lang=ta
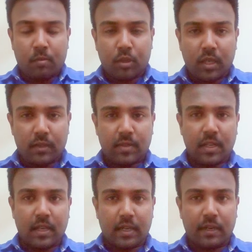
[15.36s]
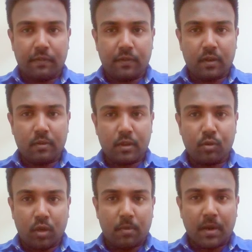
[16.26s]
முதல்ல சில டிஃப்
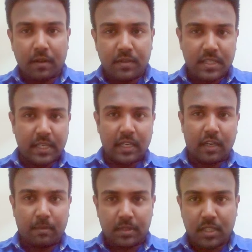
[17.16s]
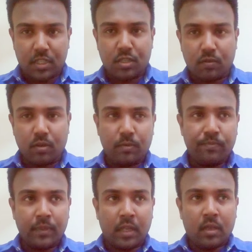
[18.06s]
நுணுக்கமான விஷயங்களை நம்ம தெரிஞ்சுக்குவோம்
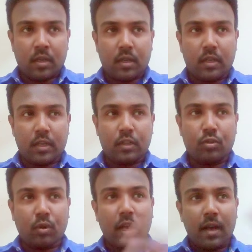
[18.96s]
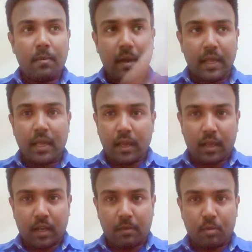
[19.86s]
தொடாமலே
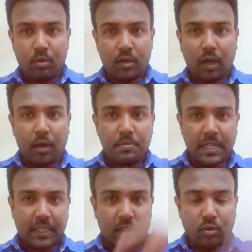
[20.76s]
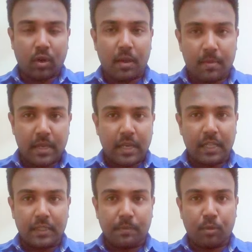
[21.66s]
நம்ம ஒரு ஆப்ஜெக்டை தொடாமலே
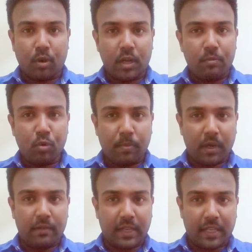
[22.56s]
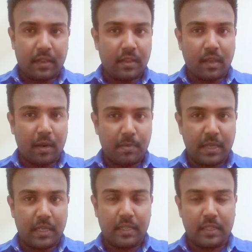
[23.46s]
அந்த பொருளை மூவ் பண்ண வைக்கிறது
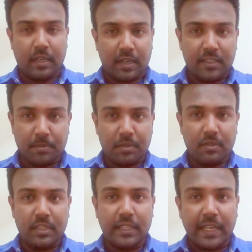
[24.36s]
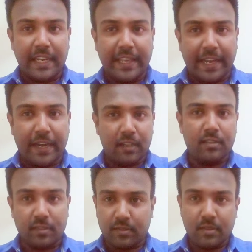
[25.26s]
அப்படிங்கிற இந்த கான்செப்டுக்கு வந்து
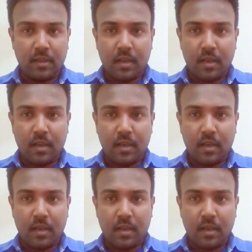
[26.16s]
டெலிகைனசிஸ்